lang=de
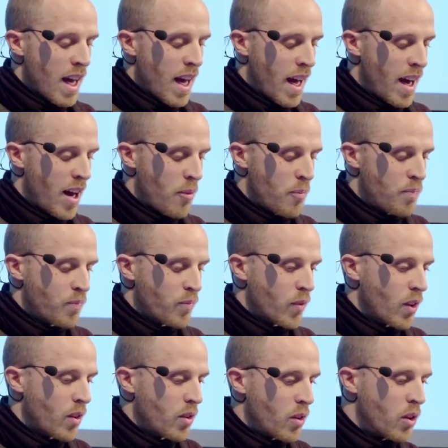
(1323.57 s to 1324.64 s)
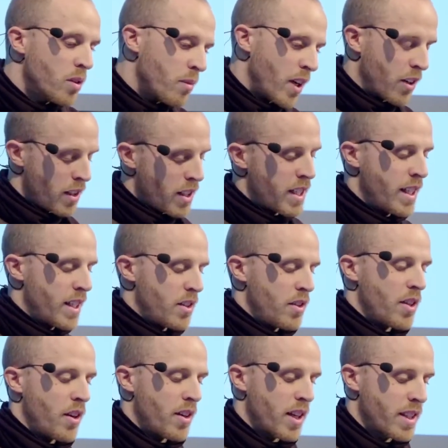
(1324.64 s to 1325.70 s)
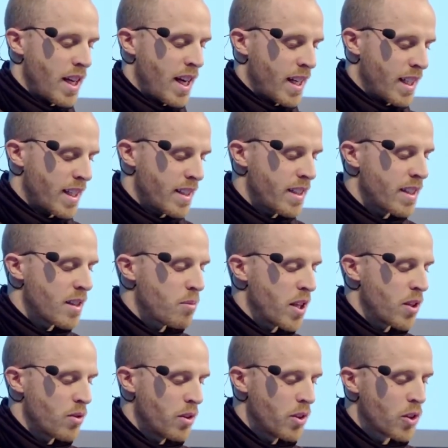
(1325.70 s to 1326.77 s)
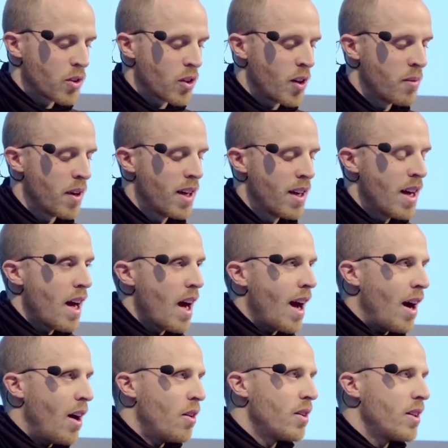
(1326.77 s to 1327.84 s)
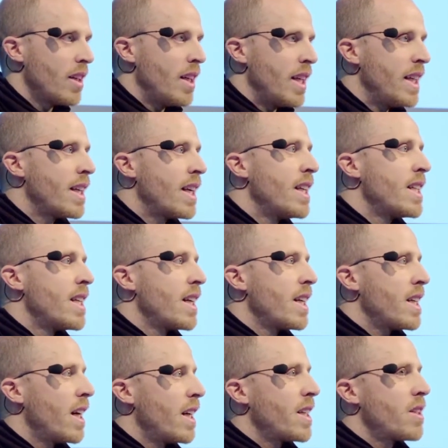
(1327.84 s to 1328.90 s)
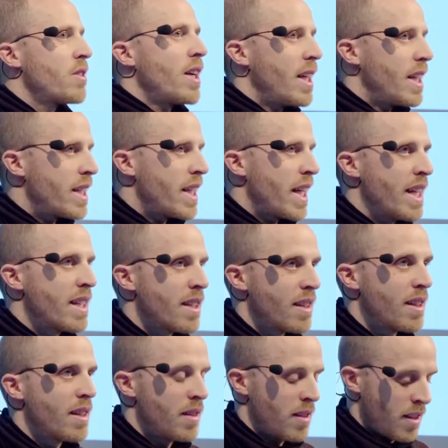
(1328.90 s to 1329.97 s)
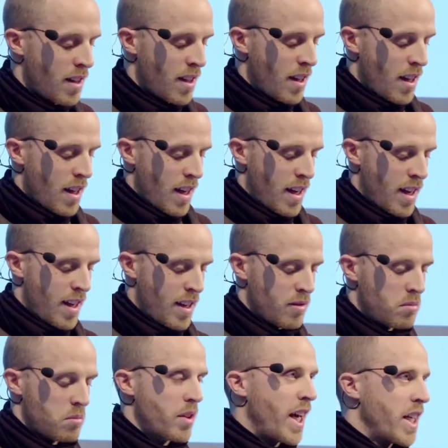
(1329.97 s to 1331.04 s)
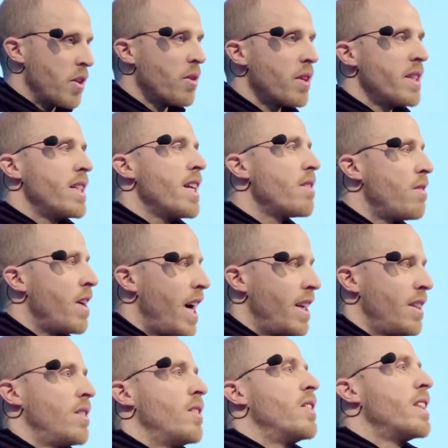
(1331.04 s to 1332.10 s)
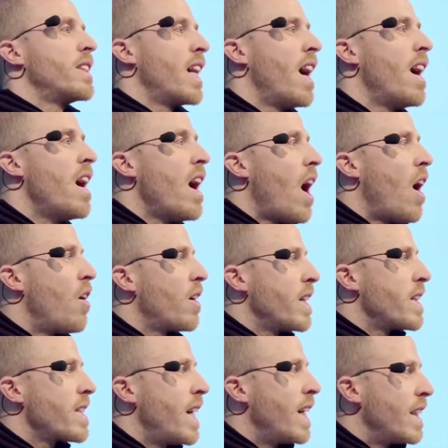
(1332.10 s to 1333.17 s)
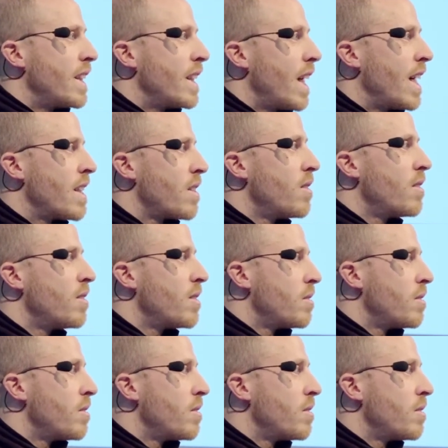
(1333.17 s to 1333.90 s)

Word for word: Ähm, und man könnte hier natürlich auch noch sagen, dass diese Personenströme auch lediglich nach ihrer Nationalität äh, kategorisiert werden und da auch ganz andere, also